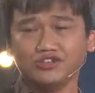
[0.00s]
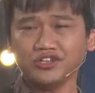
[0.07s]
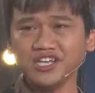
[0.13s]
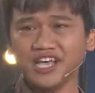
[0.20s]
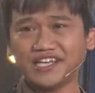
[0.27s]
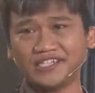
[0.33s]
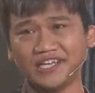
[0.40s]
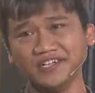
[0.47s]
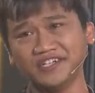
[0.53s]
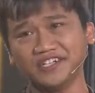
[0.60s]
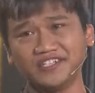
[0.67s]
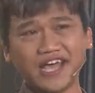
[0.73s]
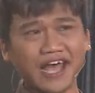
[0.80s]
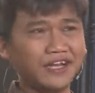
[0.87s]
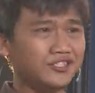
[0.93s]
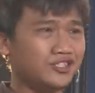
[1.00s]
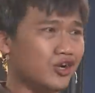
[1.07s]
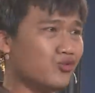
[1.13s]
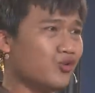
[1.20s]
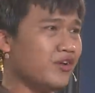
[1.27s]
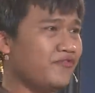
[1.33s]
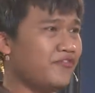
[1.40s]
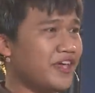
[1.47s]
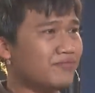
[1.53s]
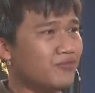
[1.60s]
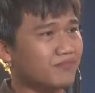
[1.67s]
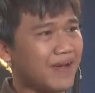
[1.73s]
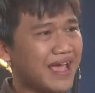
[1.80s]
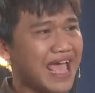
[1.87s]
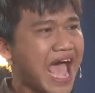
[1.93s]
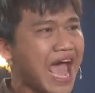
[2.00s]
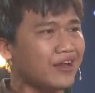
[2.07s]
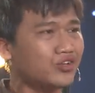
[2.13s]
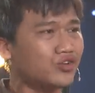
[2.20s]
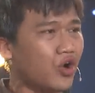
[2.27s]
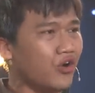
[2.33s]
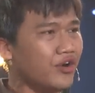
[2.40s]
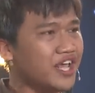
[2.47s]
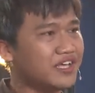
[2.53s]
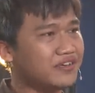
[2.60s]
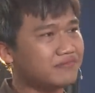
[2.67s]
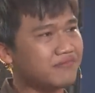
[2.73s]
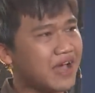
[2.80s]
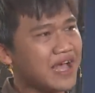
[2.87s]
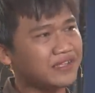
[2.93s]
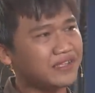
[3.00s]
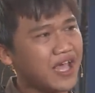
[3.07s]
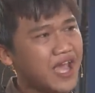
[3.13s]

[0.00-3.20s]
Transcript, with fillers: Xuân Nghị xin gửi đến cho quý vị một bài hát cố định mang